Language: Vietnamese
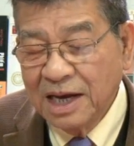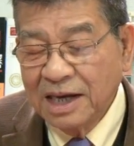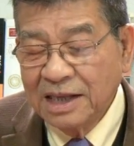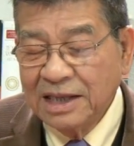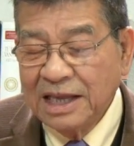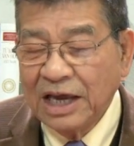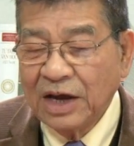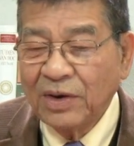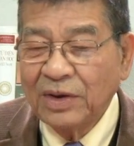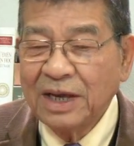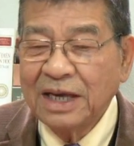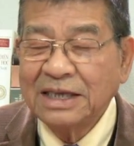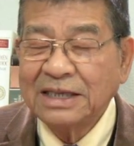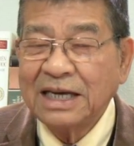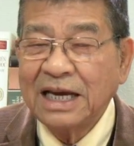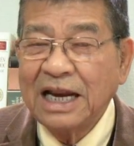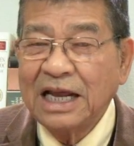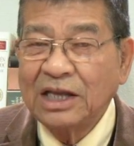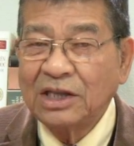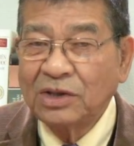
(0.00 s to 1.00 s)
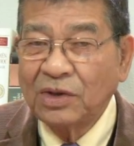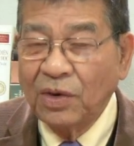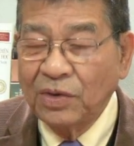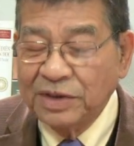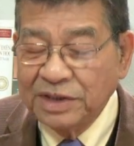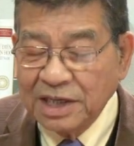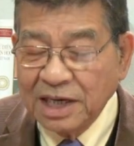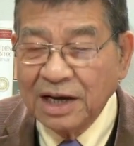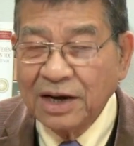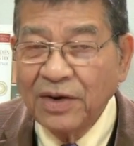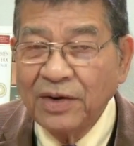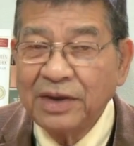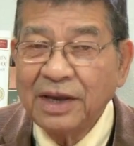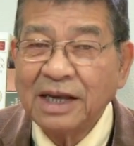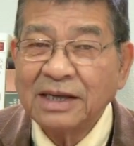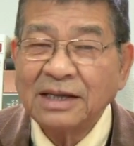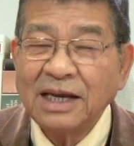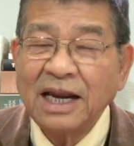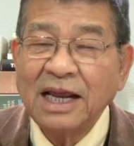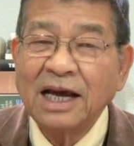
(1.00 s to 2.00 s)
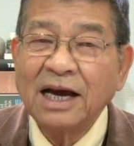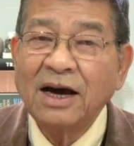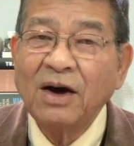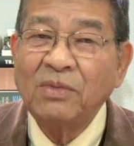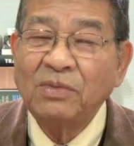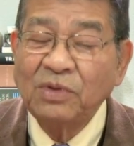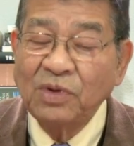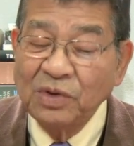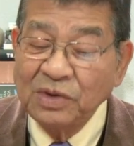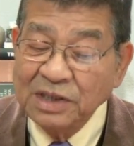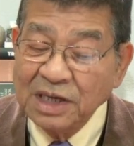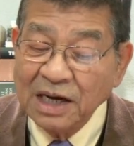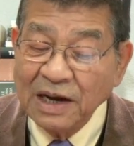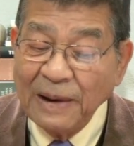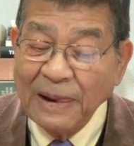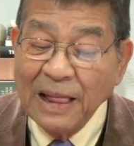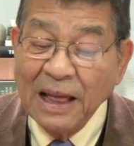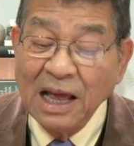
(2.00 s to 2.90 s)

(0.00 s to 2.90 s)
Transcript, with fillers: thì có những gia đình tổ chức, có những gia đình không tổ chức.